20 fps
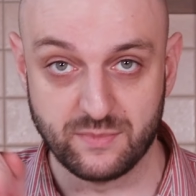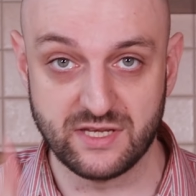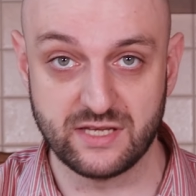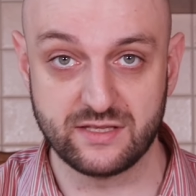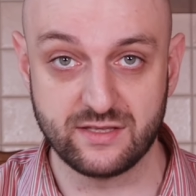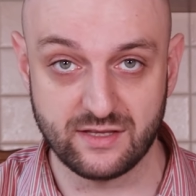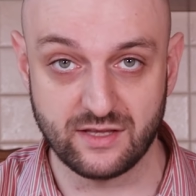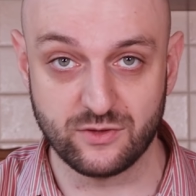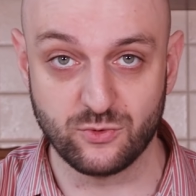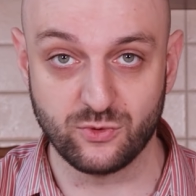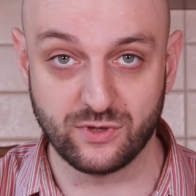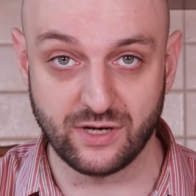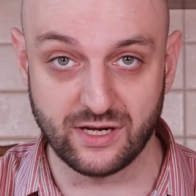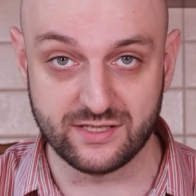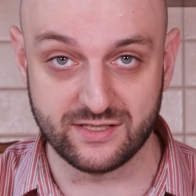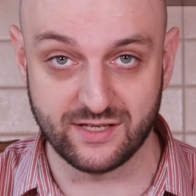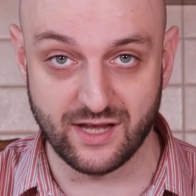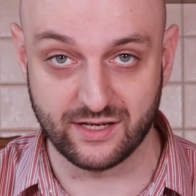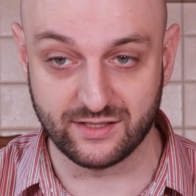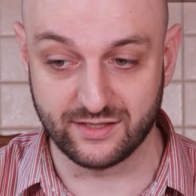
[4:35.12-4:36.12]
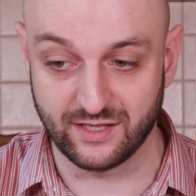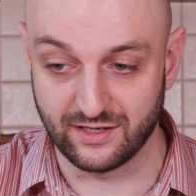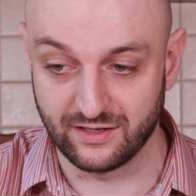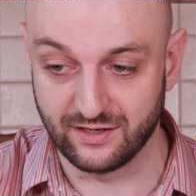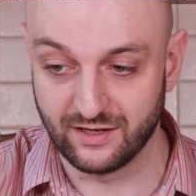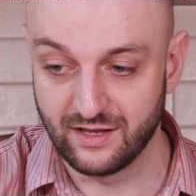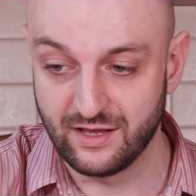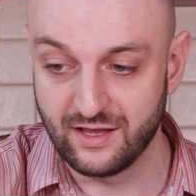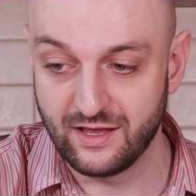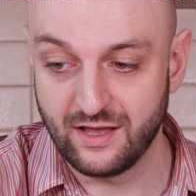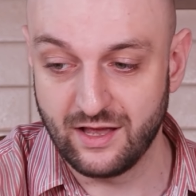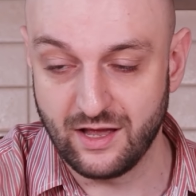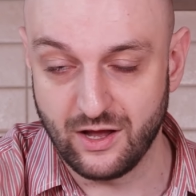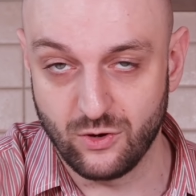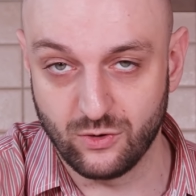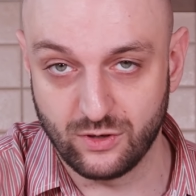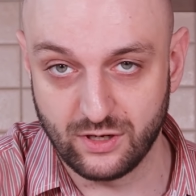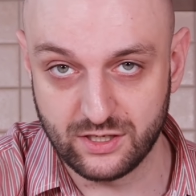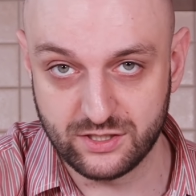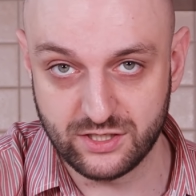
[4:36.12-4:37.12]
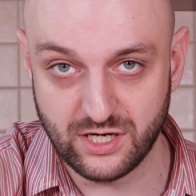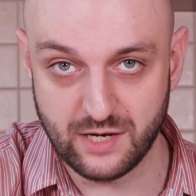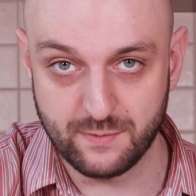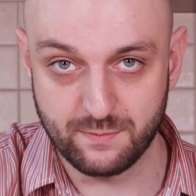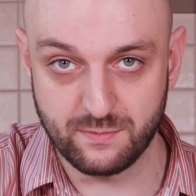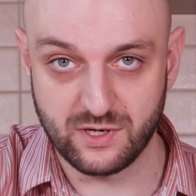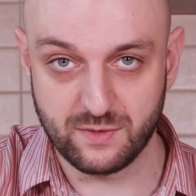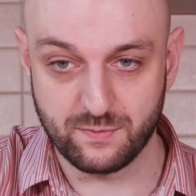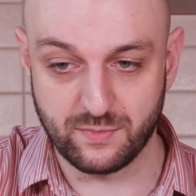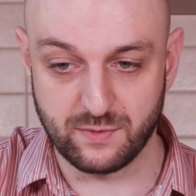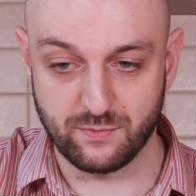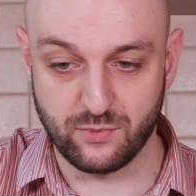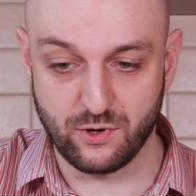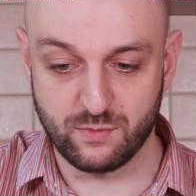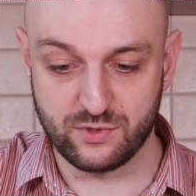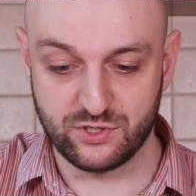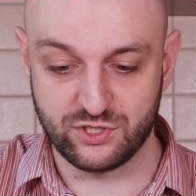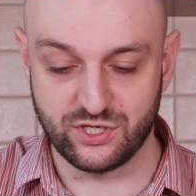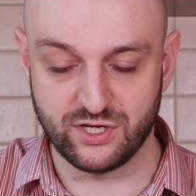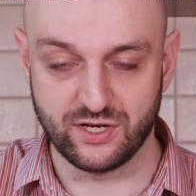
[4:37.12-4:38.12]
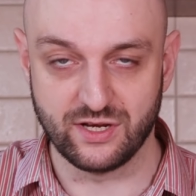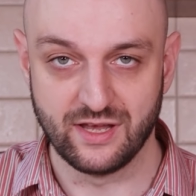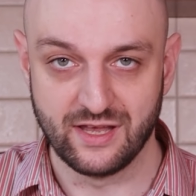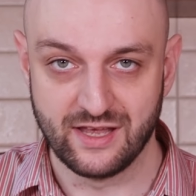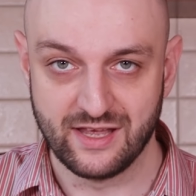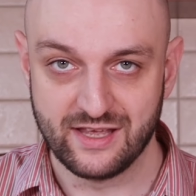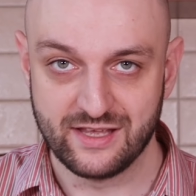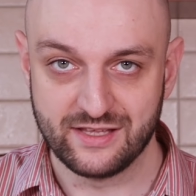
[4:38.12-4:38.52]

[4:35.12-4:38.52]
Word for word: Обязательно надо украсить коктейль. А украшаем мы при помощи